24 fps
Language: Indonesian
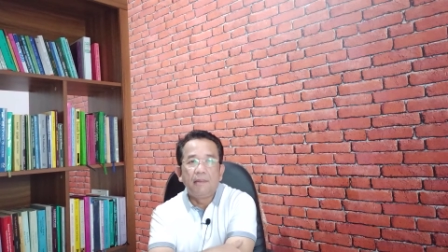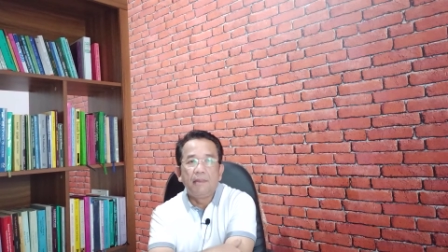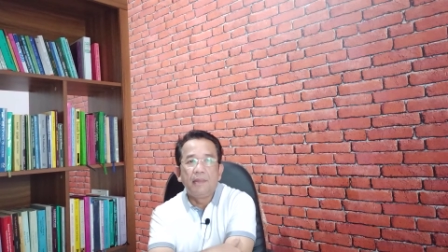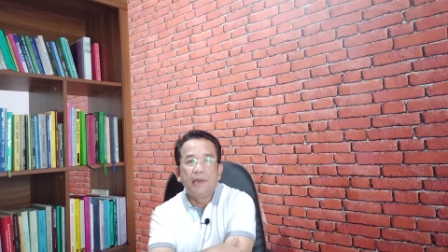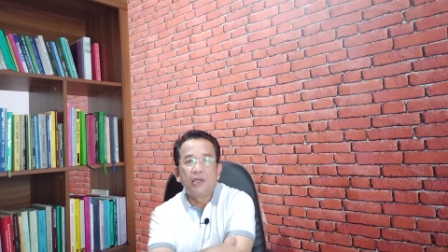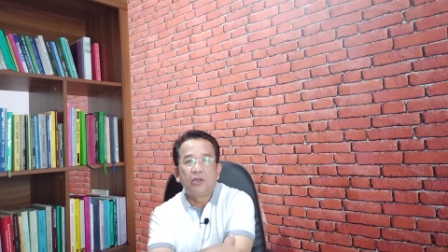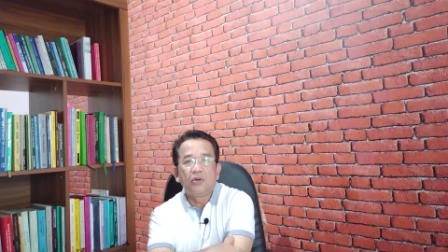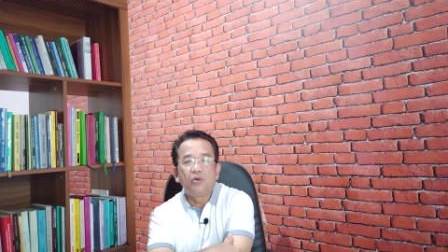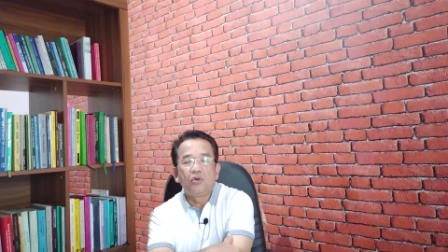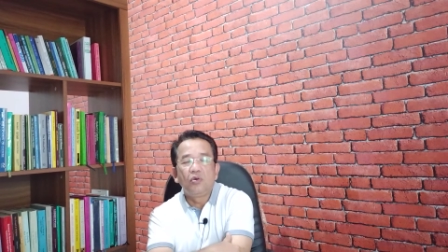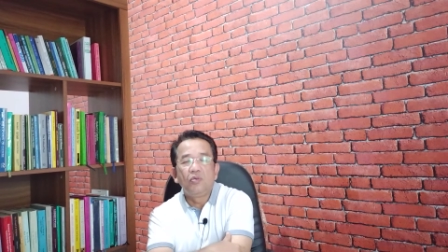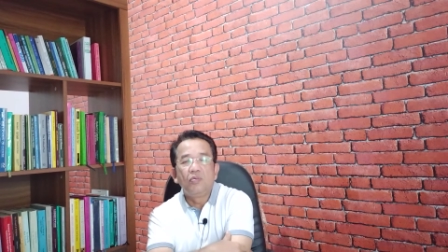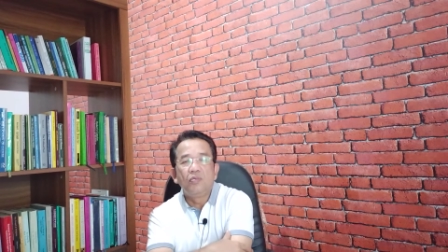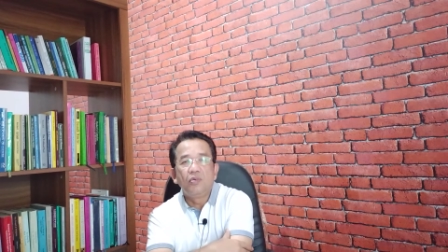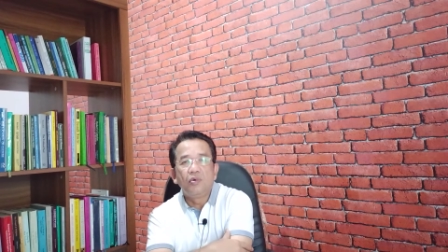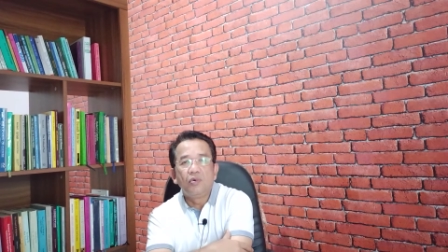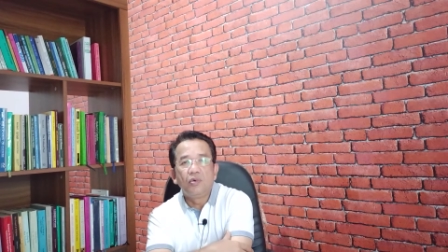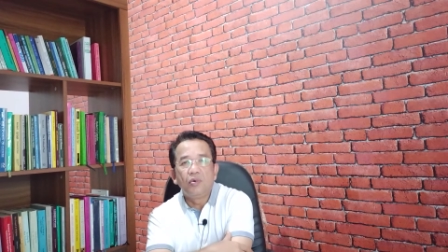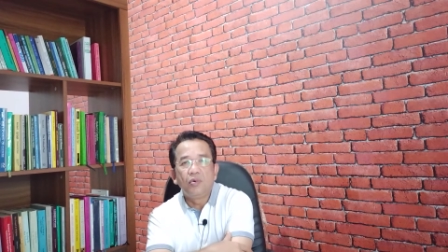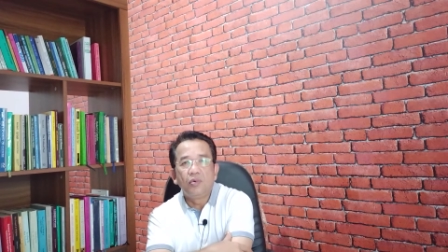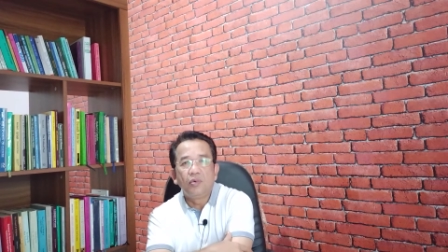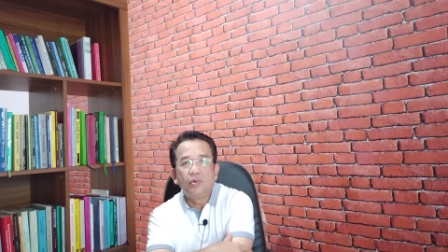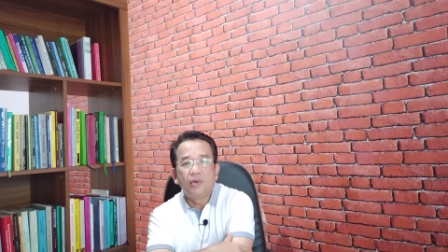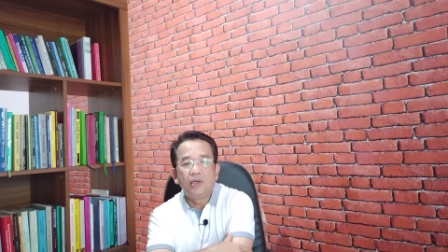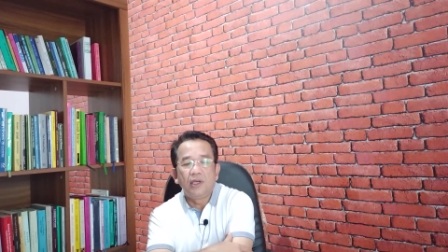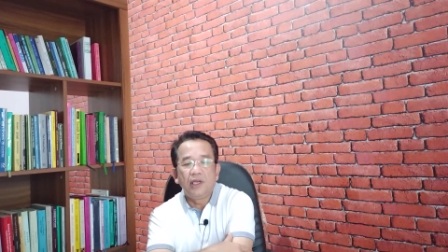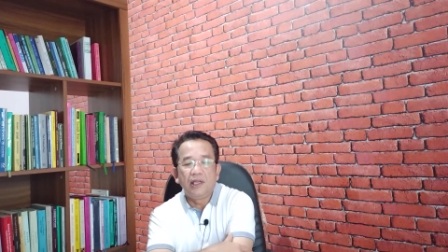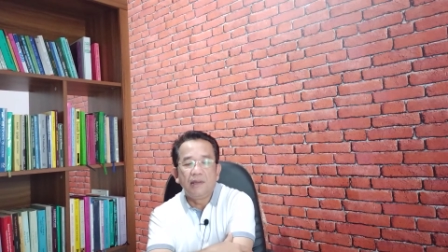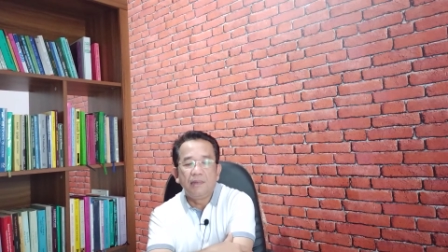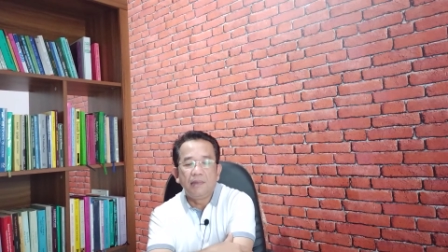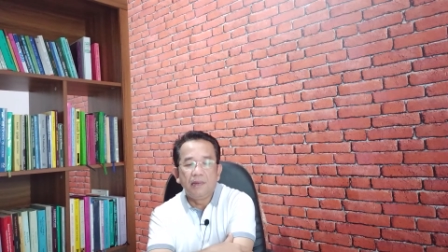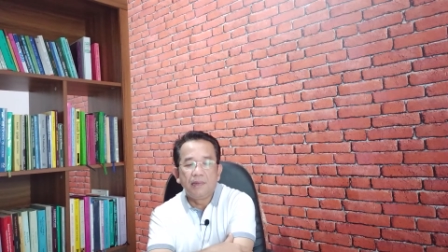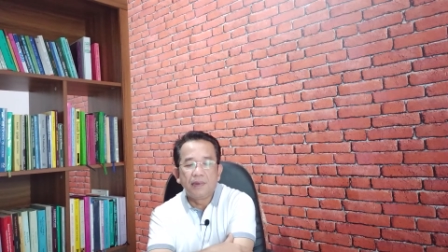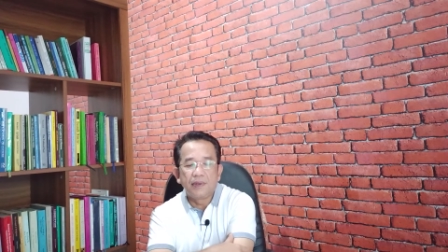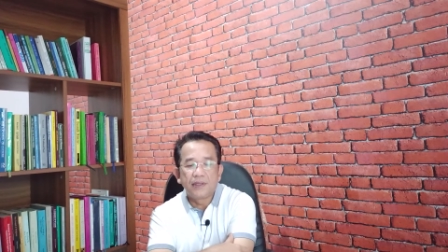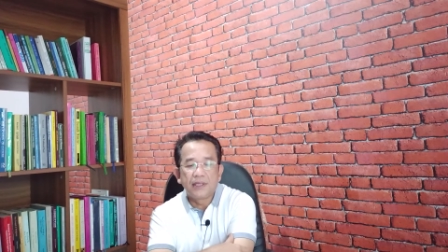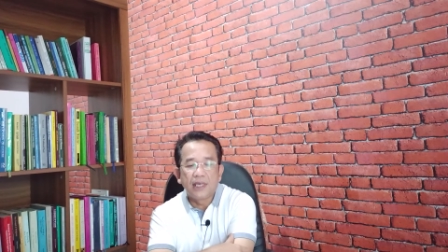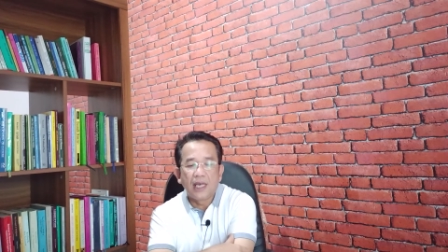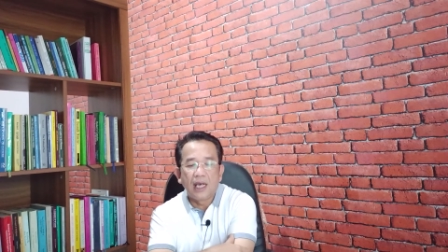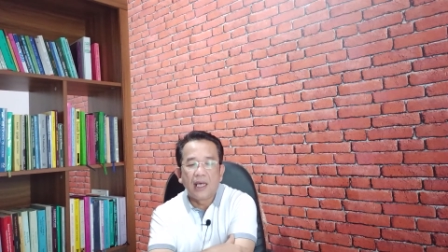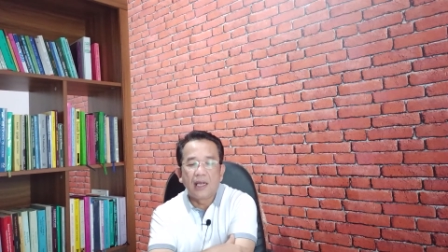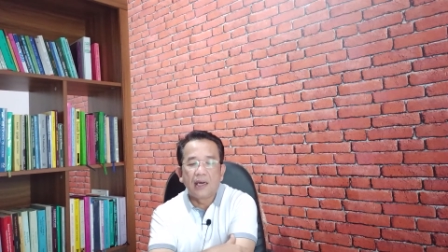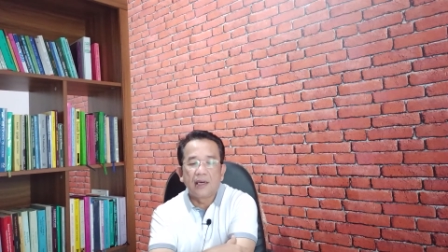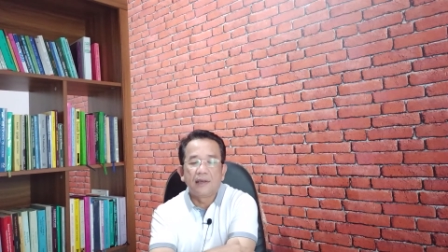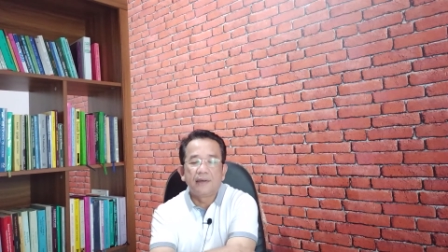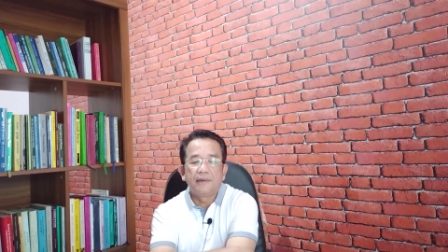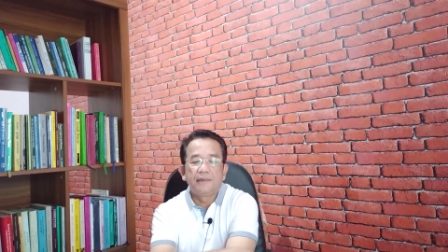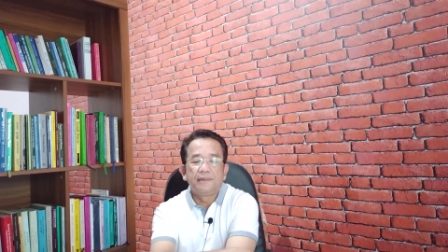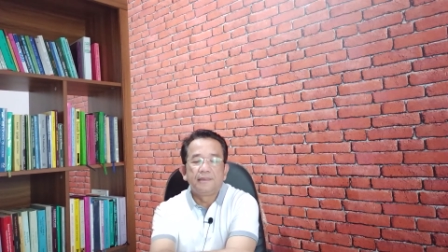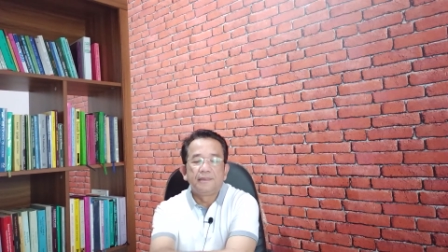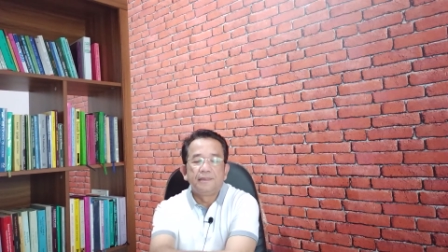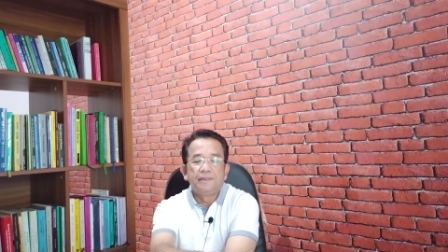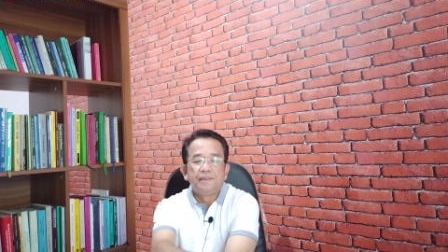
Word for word: bertumbuh lebih besar.